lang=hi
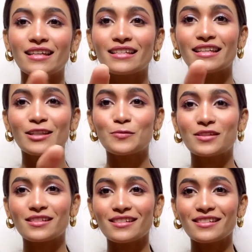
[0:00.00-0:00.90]
ये
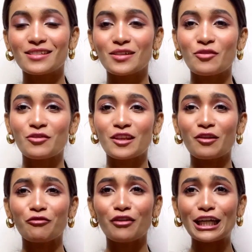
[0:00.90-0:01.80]
लिपस्टिक्स दे आर
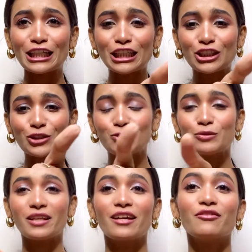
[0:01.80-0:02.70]
वेरी क्यूट
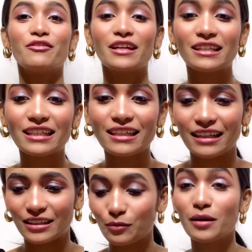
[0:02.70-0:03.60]
दे आर वेरी
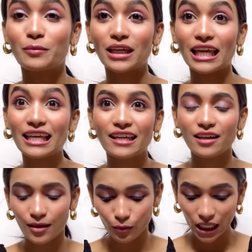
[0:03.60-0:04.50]
टाइनी मैं अभी एक एक
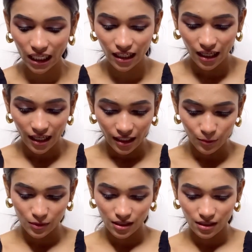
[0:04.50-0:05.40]
आप एक
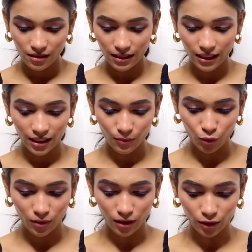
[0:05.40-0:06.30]
लिपस्टिक लेके आपको
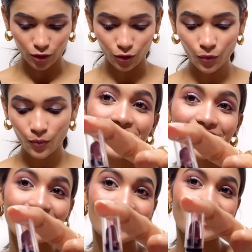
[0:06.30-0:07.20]
बताती हूँ
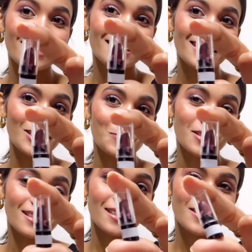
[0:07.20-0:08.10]
दिस इज द
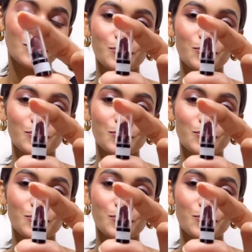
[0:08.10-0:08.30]
लिपस्टिक